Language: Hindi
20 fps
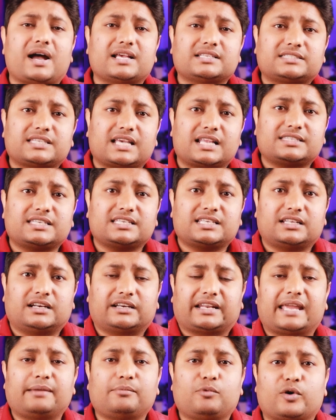पाँच साल से ज़्यादा
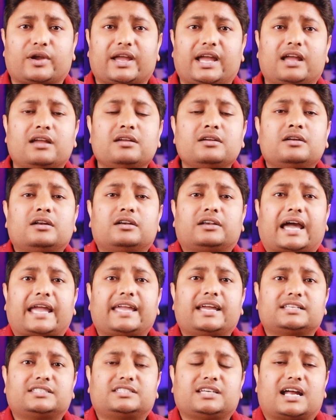टाइम हो गया है
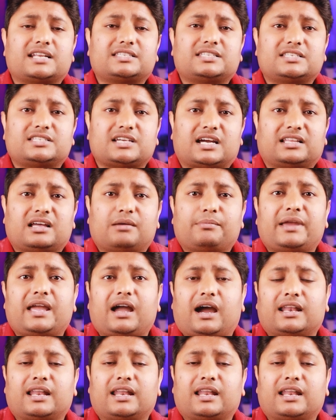ढाई हज़ार से ज़्यादा मैं